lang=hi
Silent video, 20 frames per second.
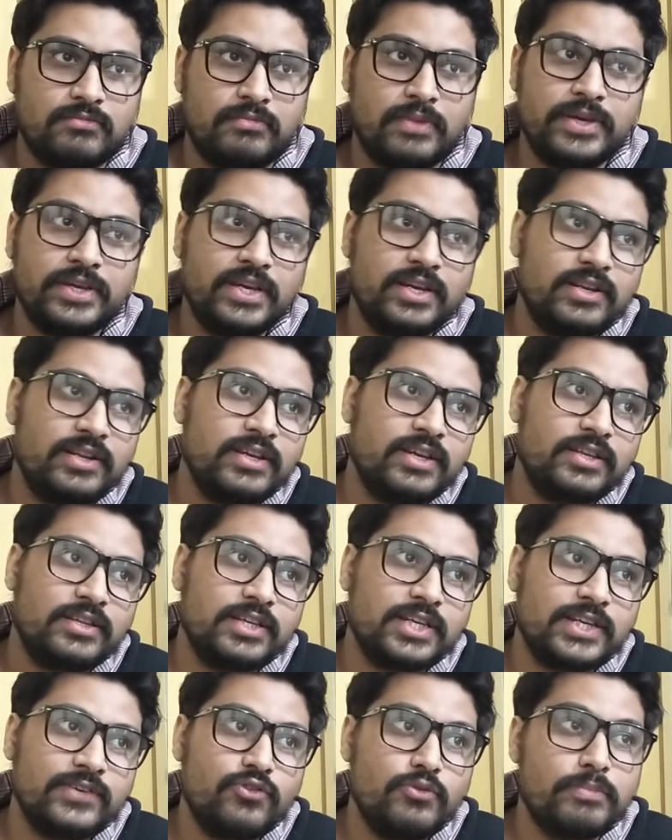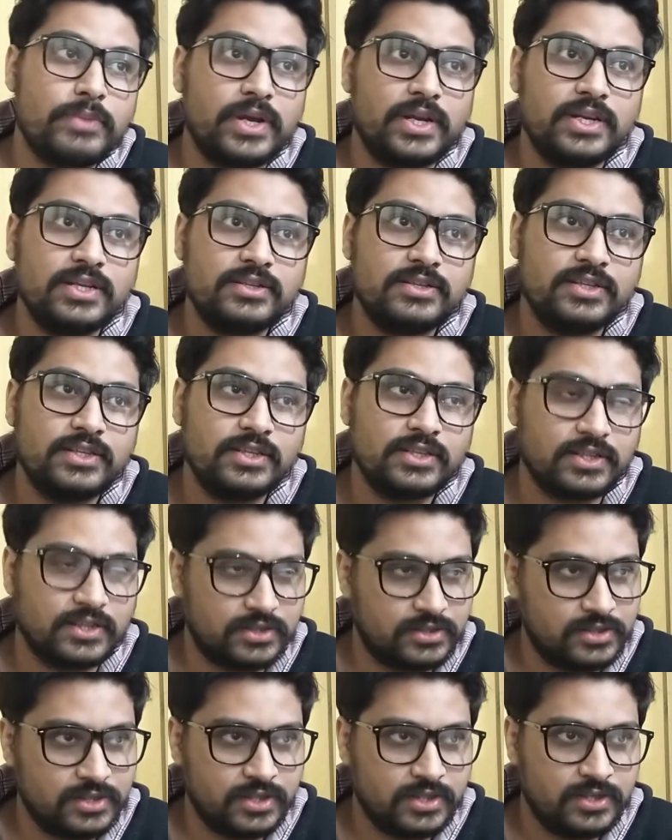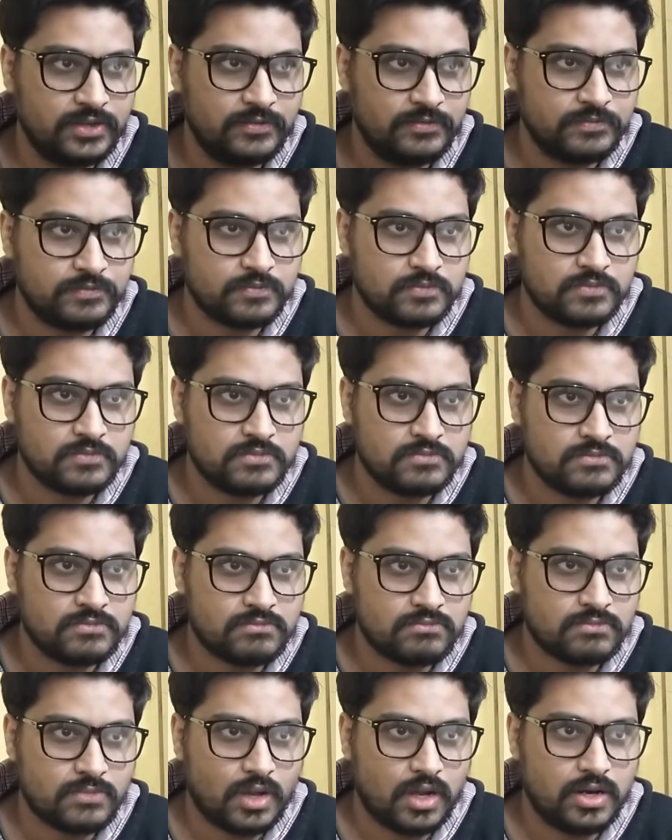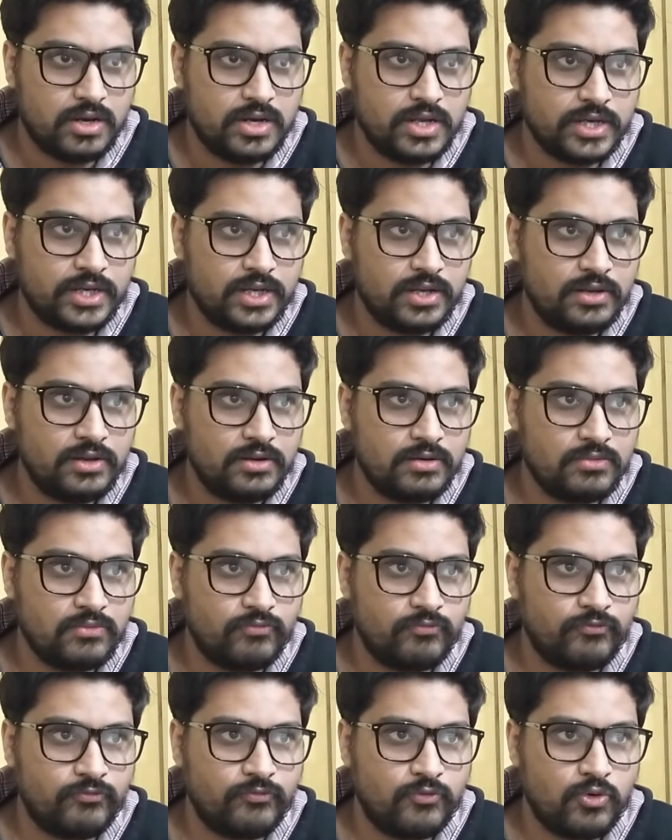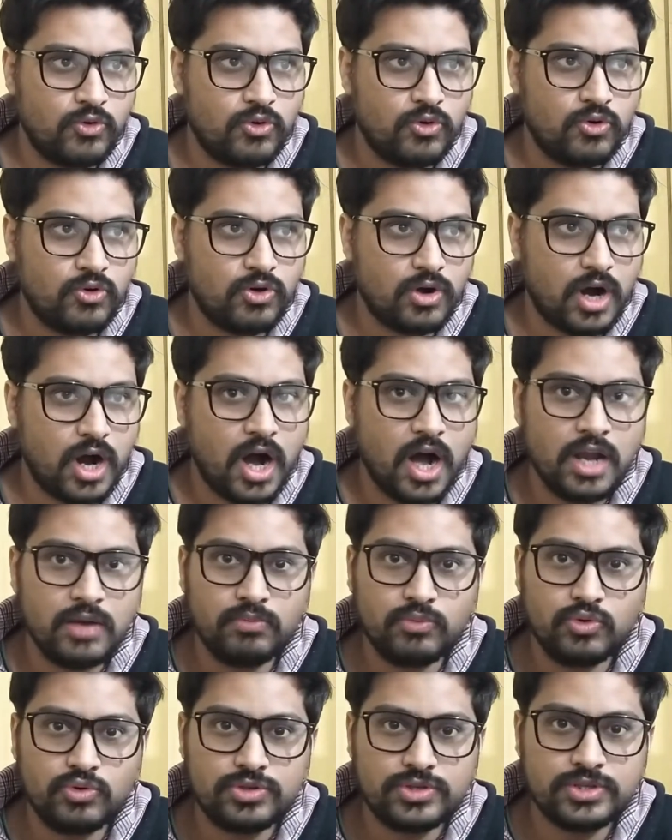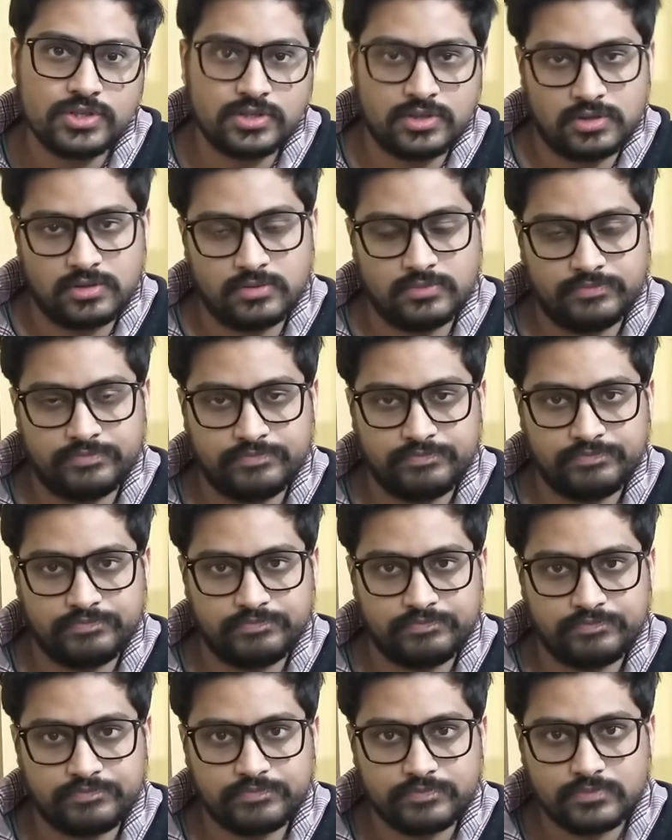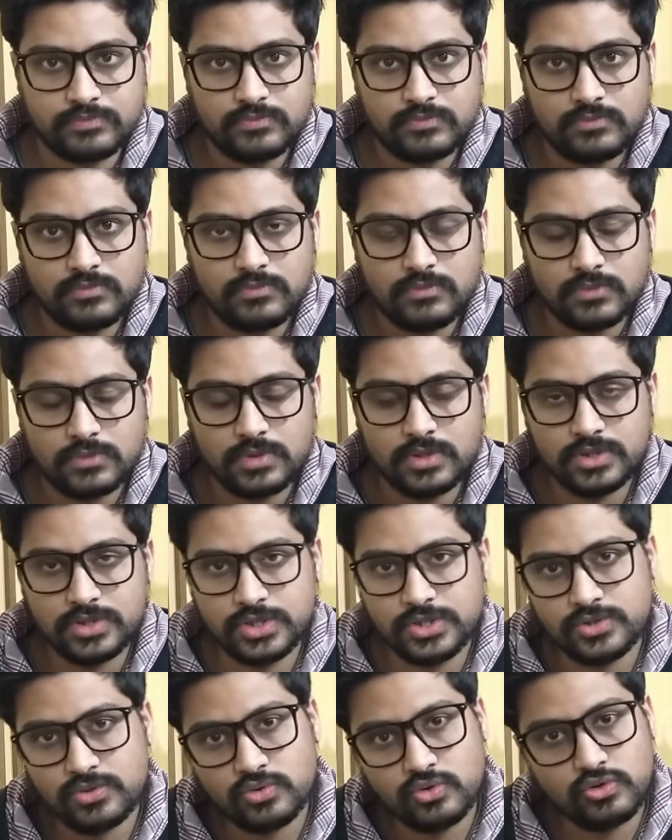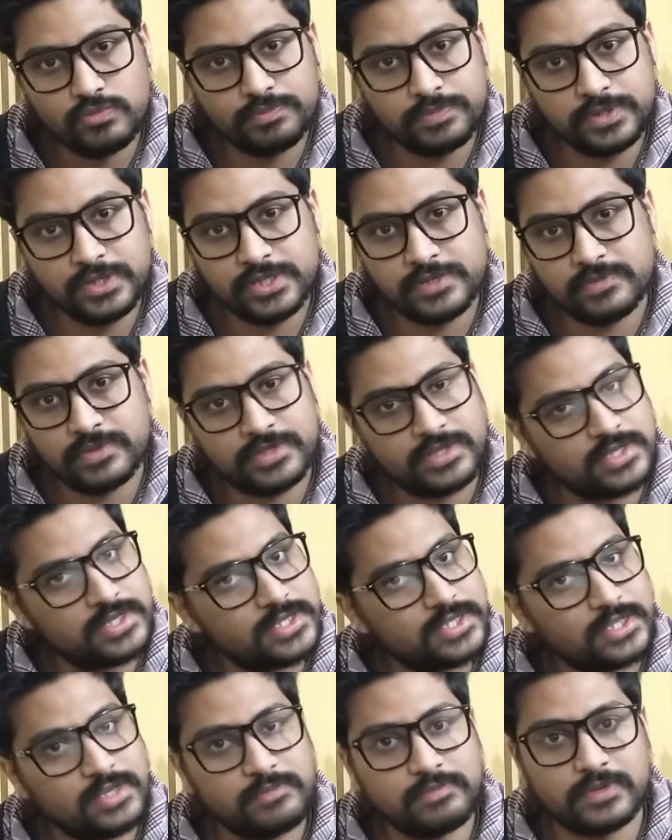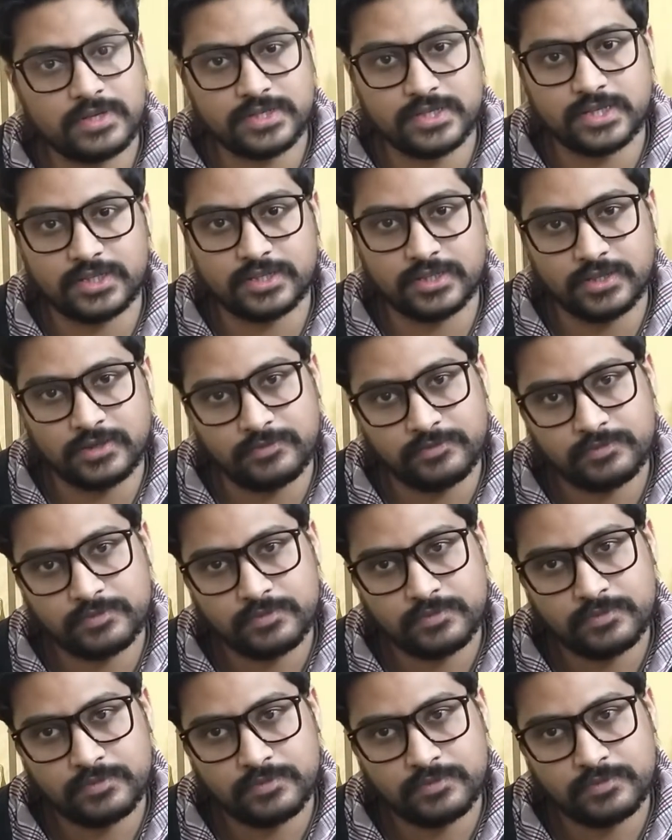मैं ये नहीं कहता कि वो मेहनत नहीं करते लेकिन वो ऑलमोस्ट चीज़ों को बीच में से स्किप कर जाते हैं